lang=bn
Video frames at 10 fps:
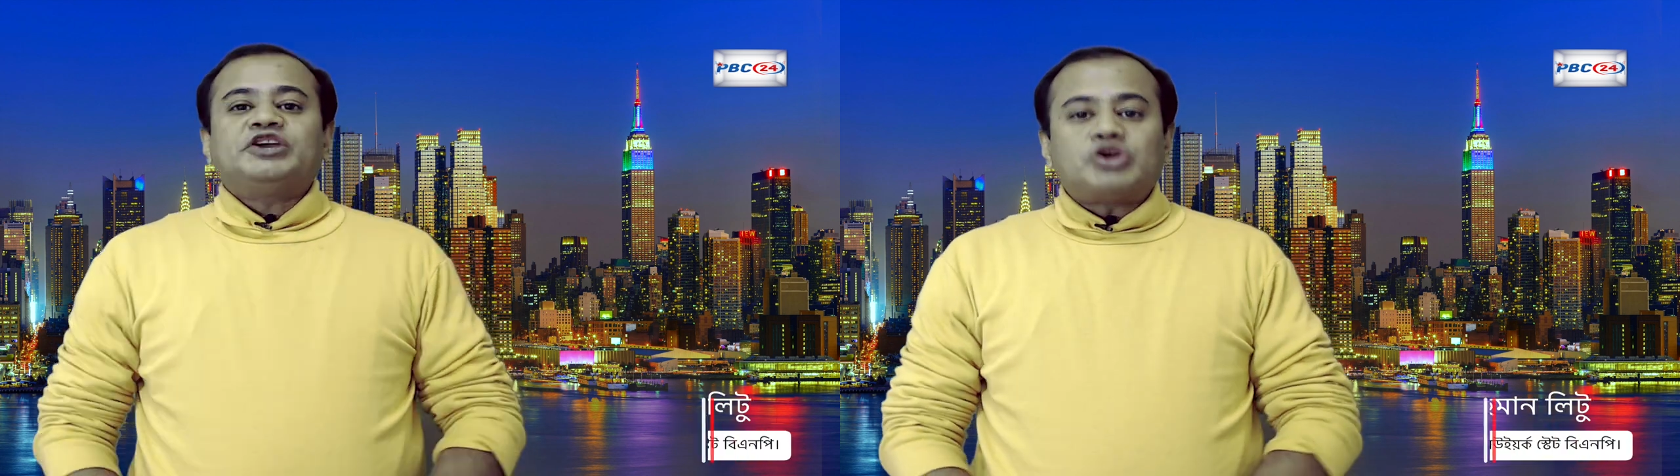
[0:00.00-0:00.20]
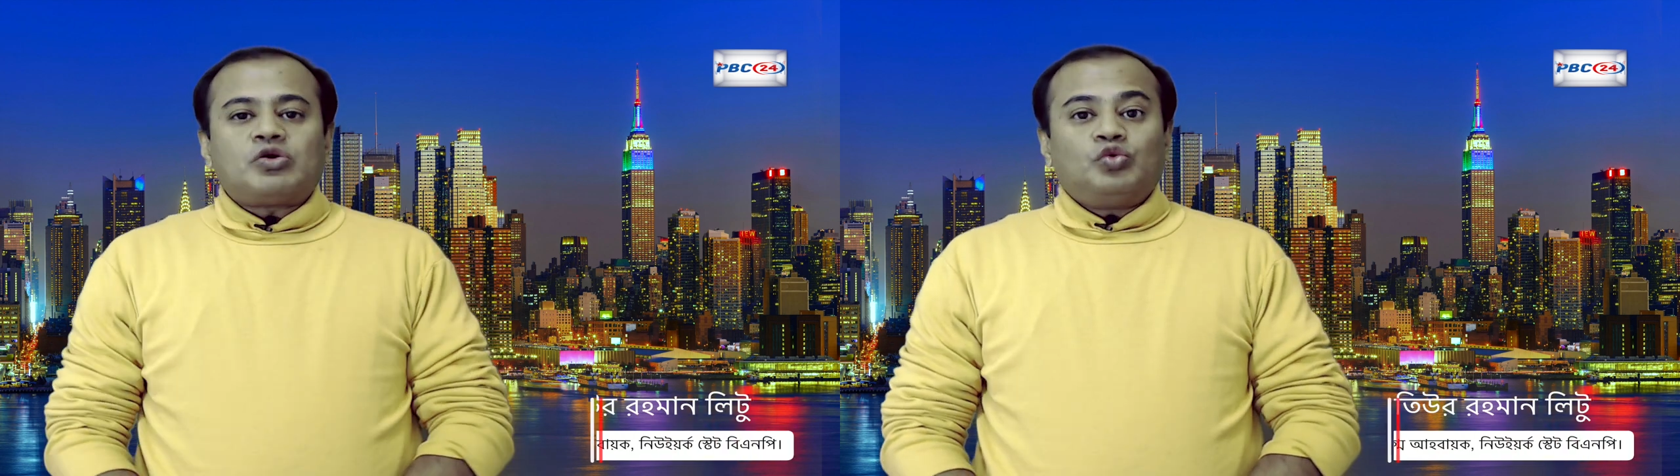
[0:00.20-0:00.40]

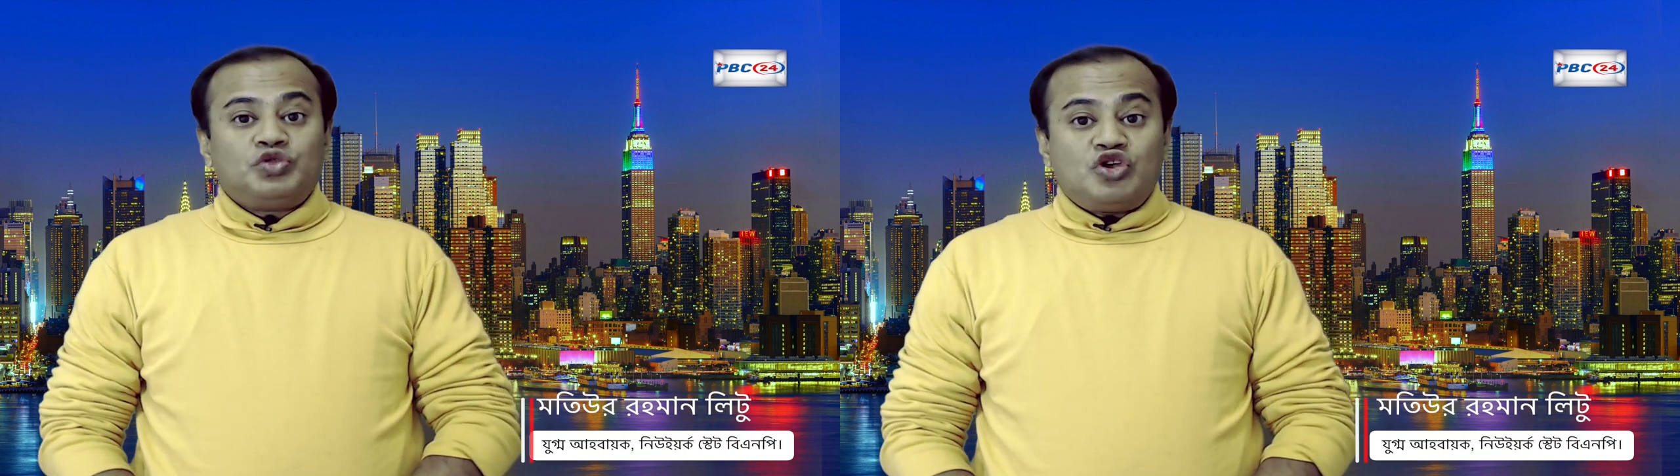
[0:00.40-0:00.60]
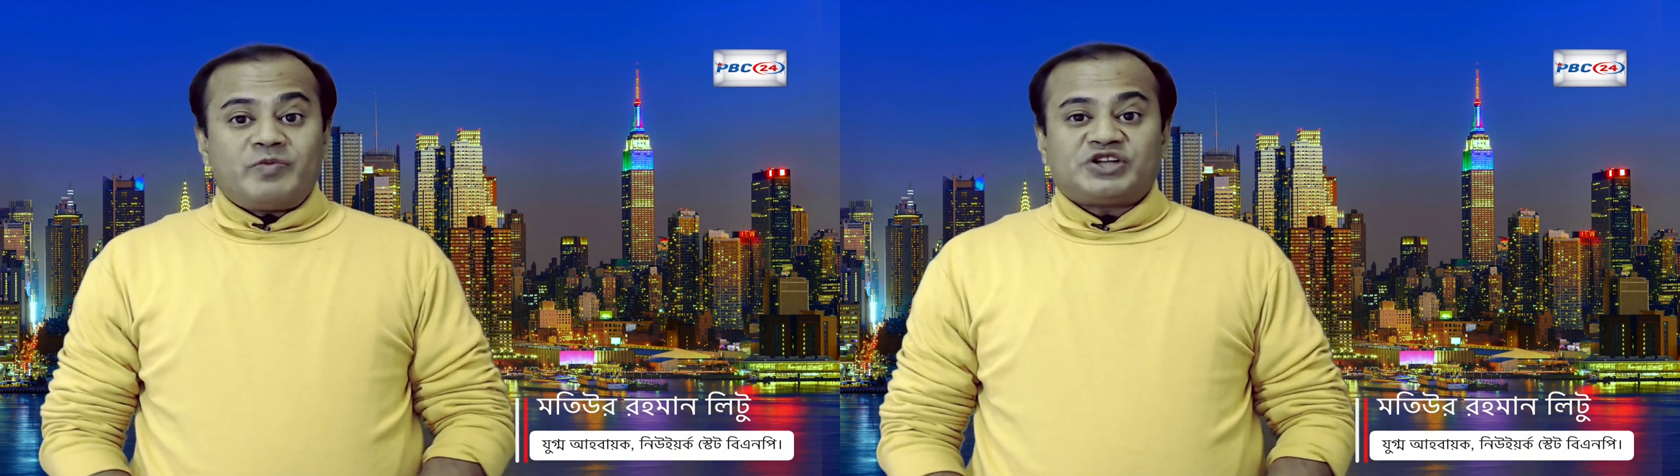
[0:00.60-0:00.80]
এ সকল
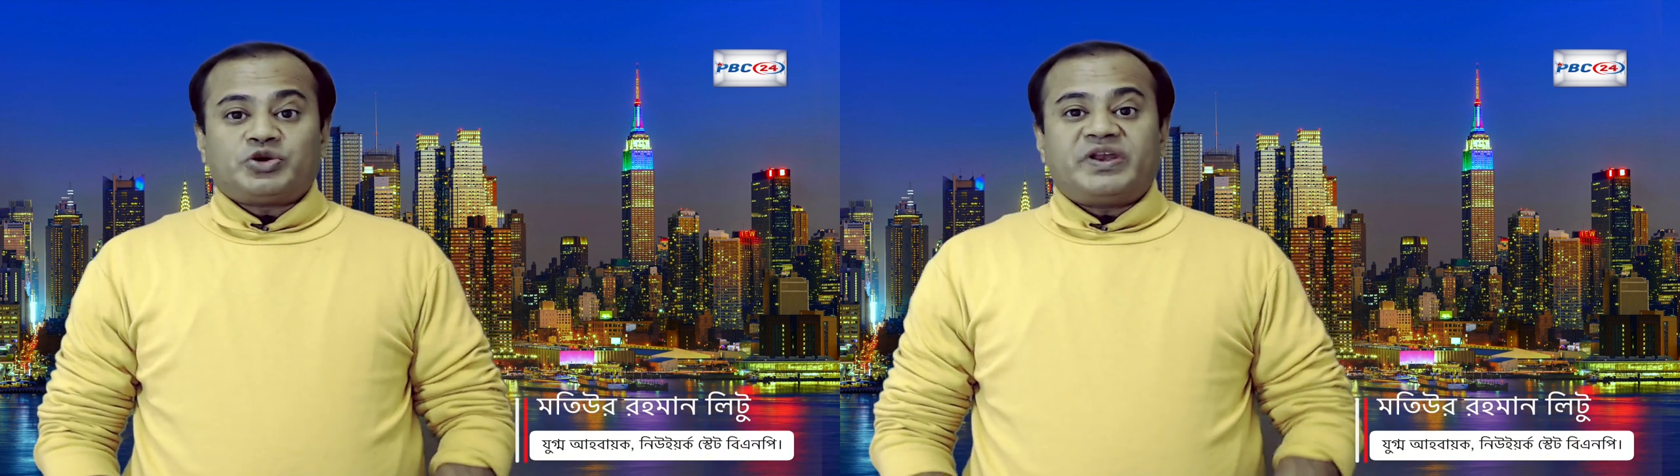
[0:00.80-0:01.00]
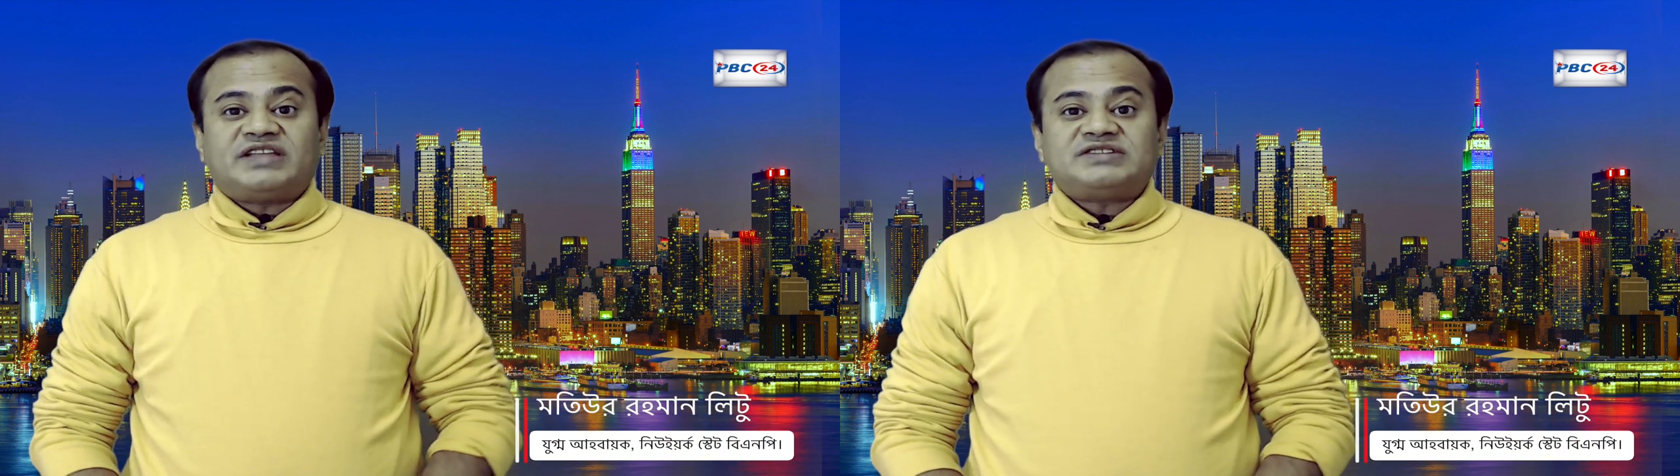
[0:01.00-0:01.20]
উদীয়মান
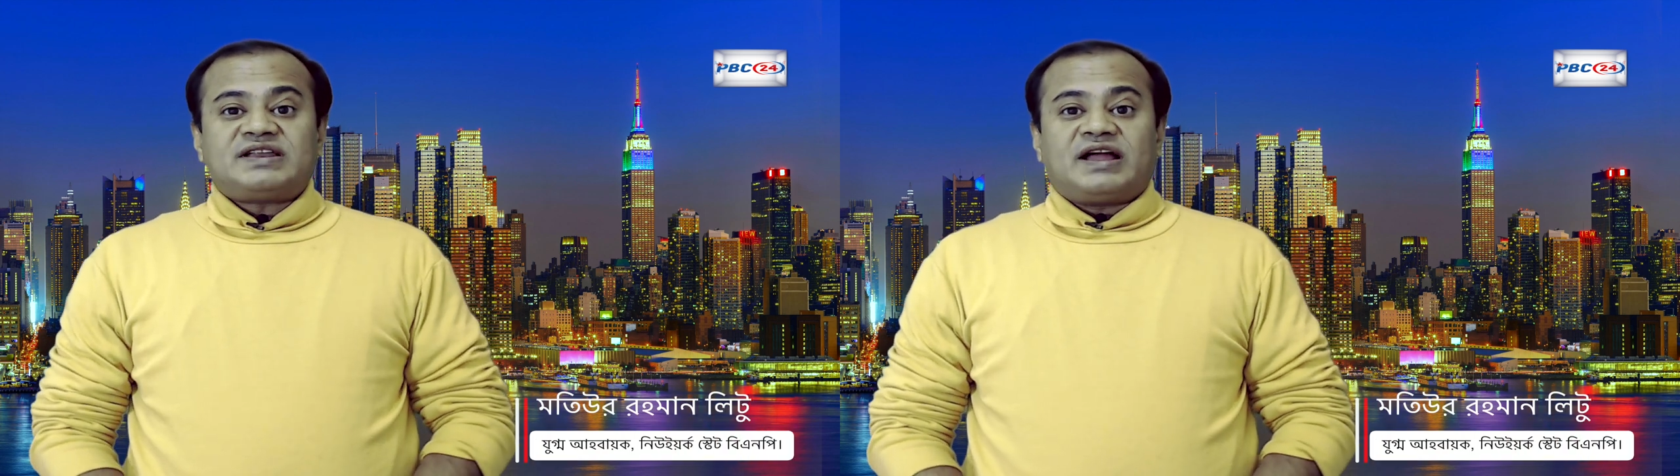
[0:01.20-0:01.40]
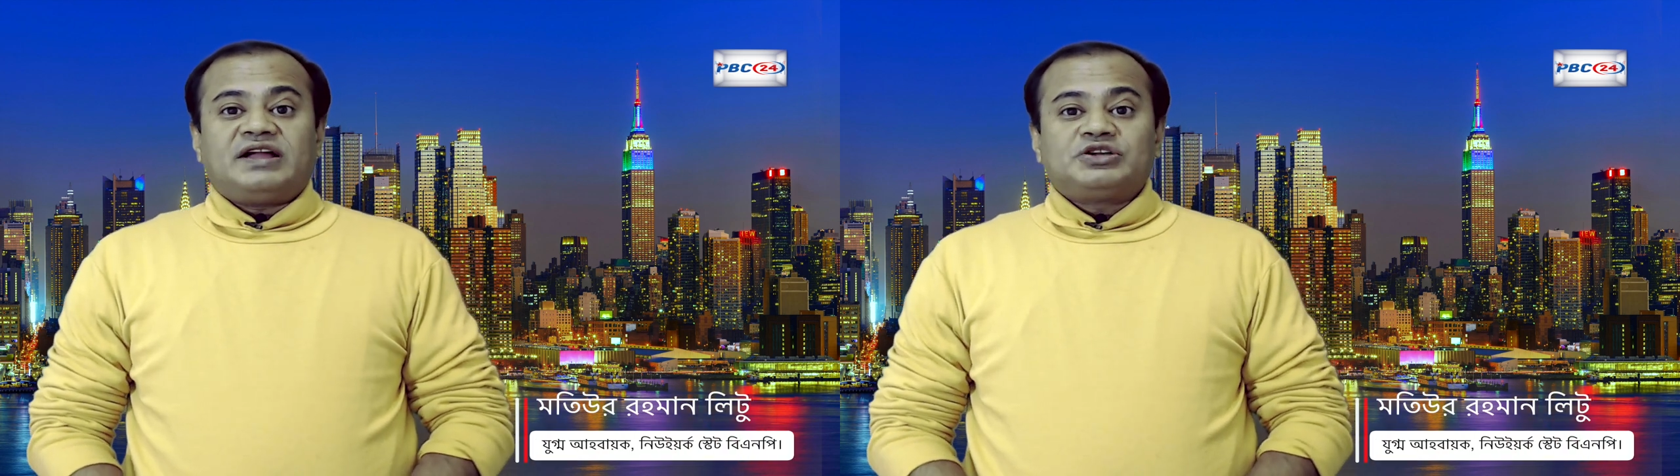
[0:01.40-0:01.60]

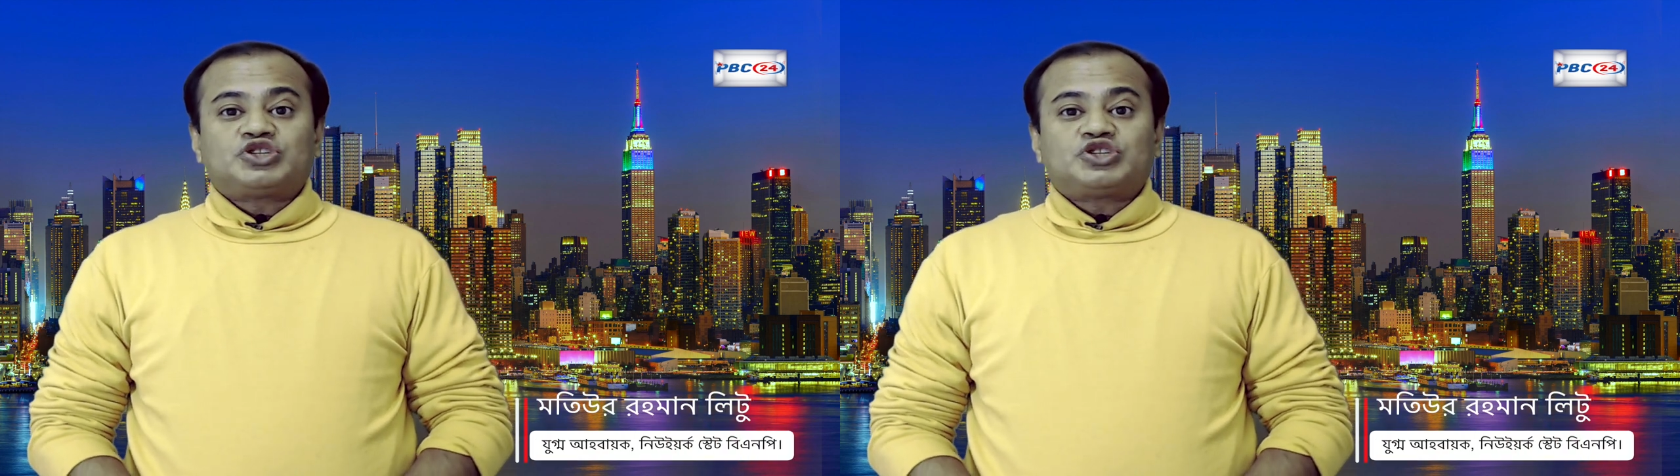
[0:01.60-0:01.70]
স্বৈরাচাররা